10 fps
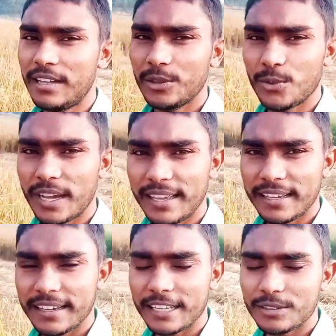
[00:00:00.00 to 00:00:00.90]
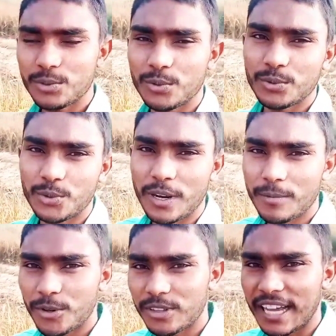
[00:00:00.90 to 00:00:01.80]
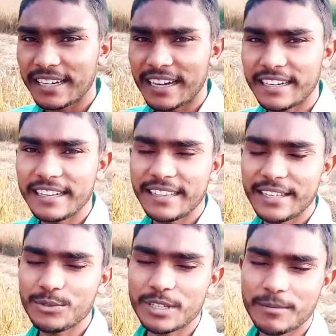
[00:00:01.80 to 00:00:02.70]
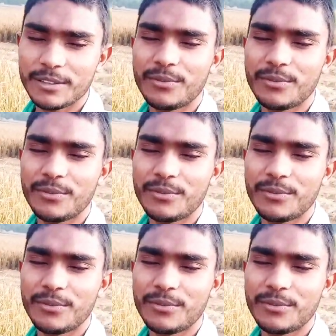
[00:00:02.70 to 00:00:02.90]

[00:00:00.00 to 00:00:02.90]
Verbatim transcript: तो आए हैं खेत तो थोड़ा बहुत धान काट लेते हैं उसके बाद